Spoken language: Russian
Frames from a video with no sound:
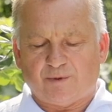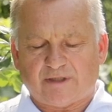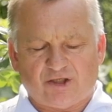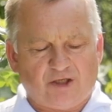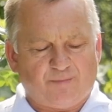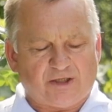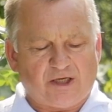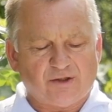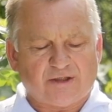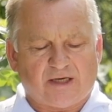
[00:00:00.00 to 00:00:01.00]
Подскажите,
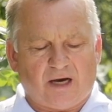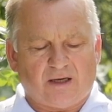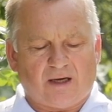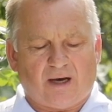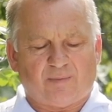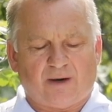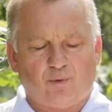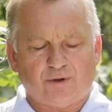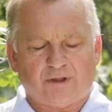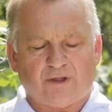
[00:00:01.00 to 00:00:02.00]
пожалуйста, как
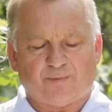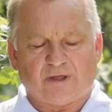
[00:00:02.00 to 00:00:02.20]
обработать и